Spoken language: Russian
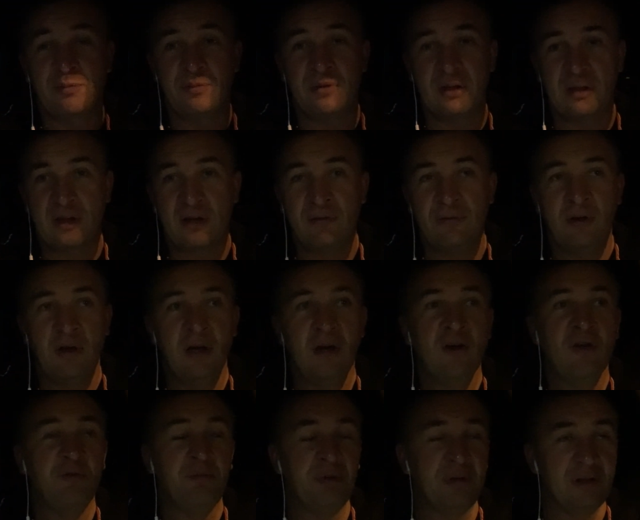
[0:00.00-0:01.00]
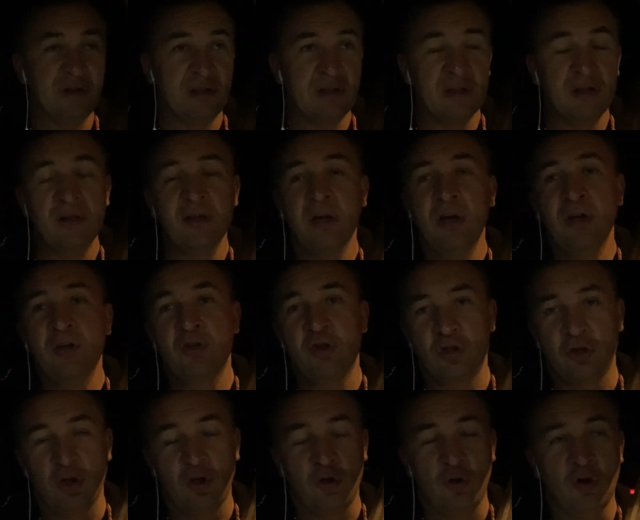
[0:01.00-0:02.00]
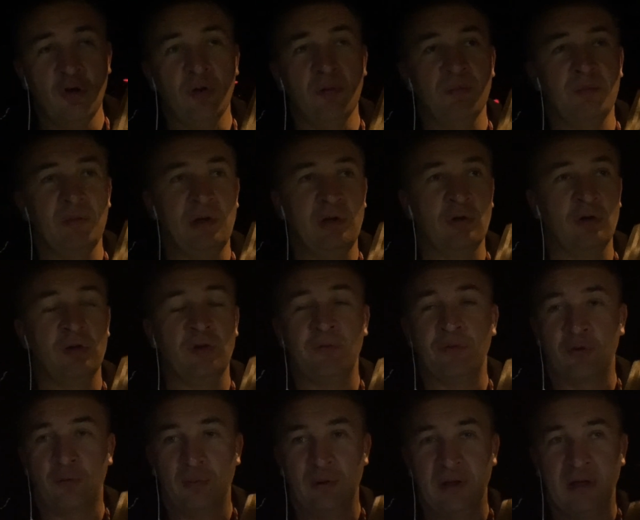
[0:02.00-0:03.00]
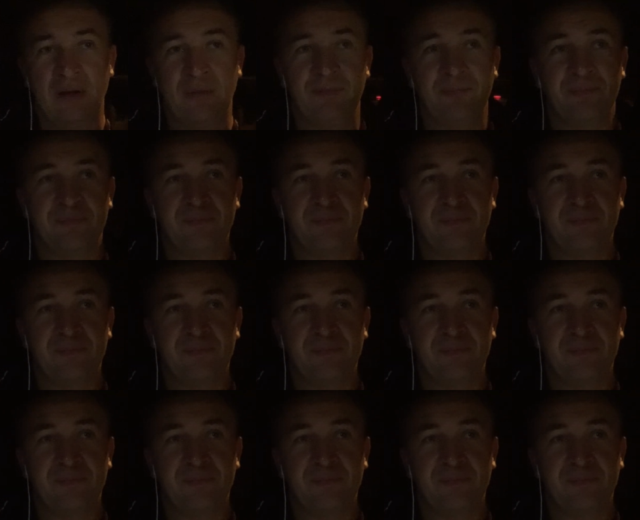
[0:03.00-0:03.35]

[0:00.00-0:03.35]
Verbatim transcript: метров в пределах 4 миллионов рублей.